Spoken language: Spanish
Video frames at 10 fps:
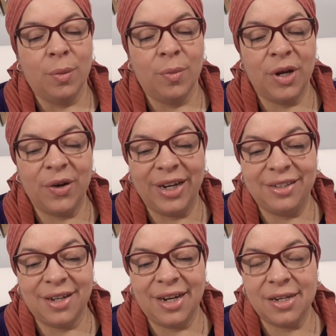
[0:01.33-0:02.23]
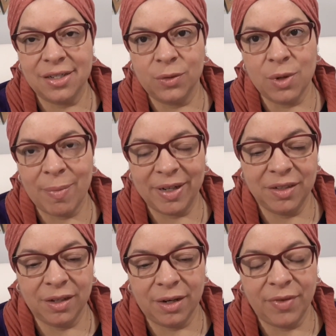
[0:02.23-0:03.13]
Bueno, esta es la segunda
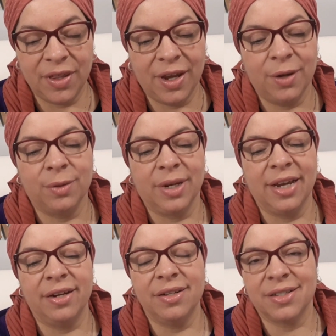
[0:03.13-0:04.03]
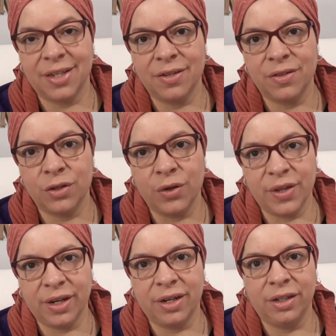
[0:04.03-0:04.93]
parte del video, que es el descenso
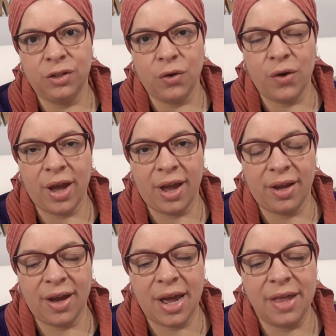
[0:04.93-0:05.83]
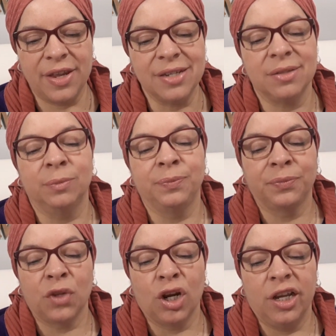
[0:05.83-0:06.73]
de Cristo a Hades.
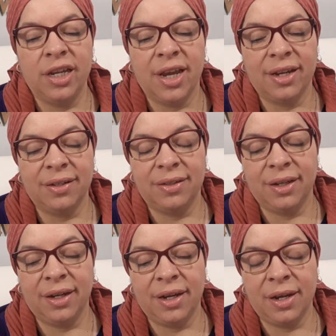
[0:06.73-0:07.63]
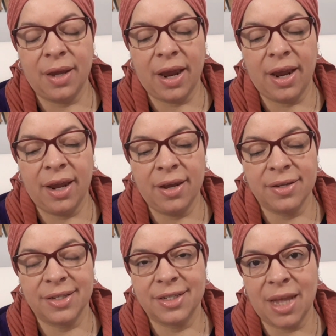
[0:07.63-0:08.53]
Y este
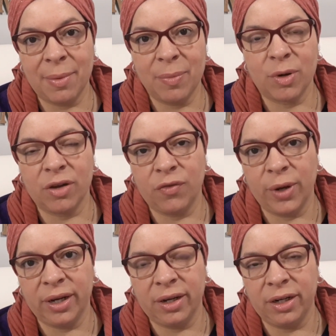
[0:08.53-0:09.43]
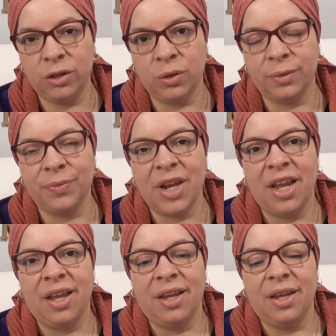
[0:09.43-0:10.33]
eh, se sabe porque fue escrito
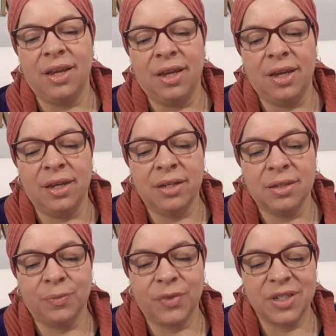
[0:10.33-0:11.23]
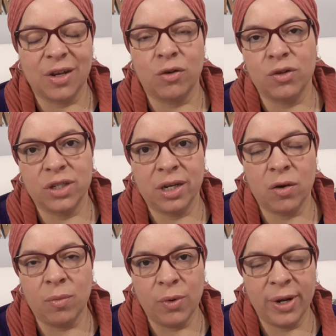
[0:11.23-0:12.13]
y se conoce
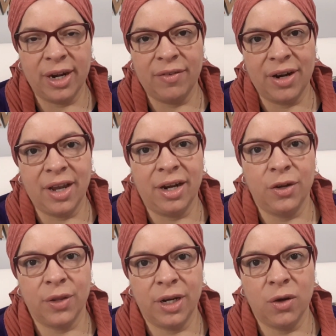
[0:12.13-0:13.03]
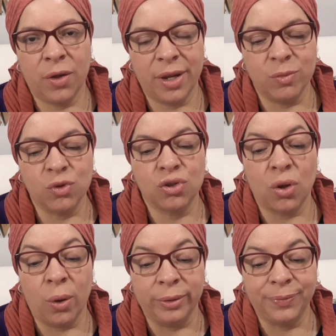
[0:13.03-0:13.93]
como el Evangelio de Nicodemus
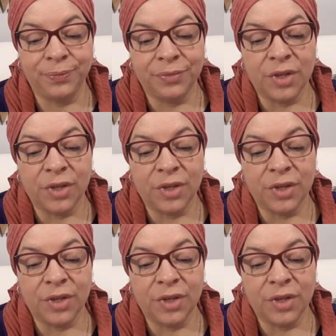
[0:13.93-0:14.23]
o